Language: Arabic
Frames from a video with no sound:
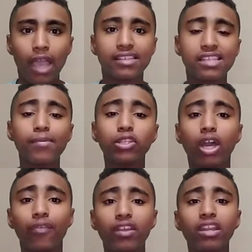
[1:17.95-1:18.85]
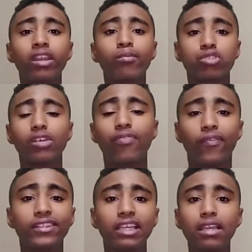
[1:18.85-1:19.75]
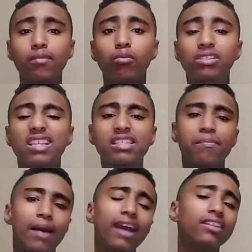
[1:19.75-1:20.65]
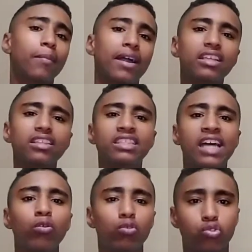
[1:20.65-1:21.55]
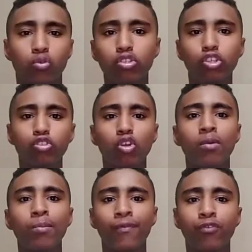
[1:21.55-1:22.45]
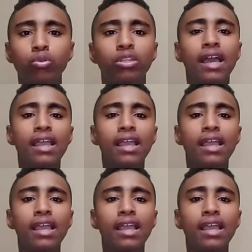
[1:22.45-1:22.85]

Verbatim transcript: زي ما انتم عارفين ان مصطفى فتحي ملتزم بعد مع نادي التعاون السعودي وان هم المفروض